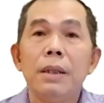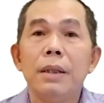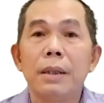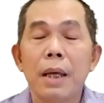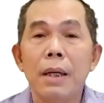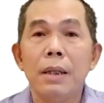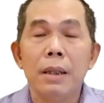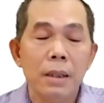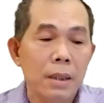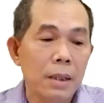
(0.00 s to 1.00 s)
hiện nay
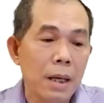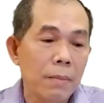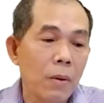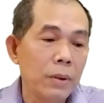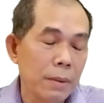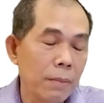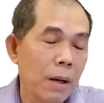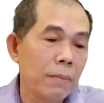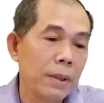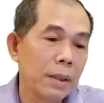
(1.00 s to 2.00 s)
thời đại
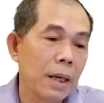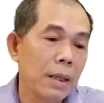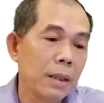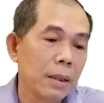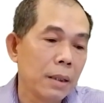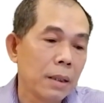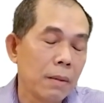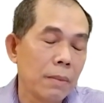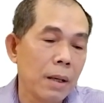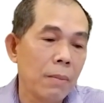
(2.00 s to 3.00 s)
4.0 hiện nay công nghệ